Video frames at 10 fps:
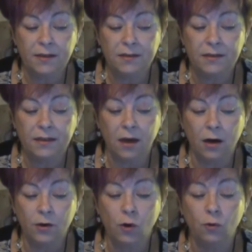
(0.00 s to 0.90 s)
dass die
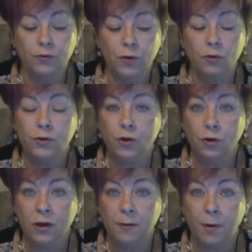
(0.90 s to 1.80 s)
Lage noch unter
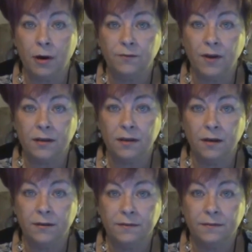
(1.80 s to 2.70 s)
Kontrolle gebracht werden
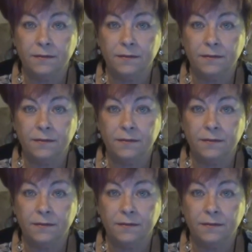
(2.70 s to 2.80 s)
kann.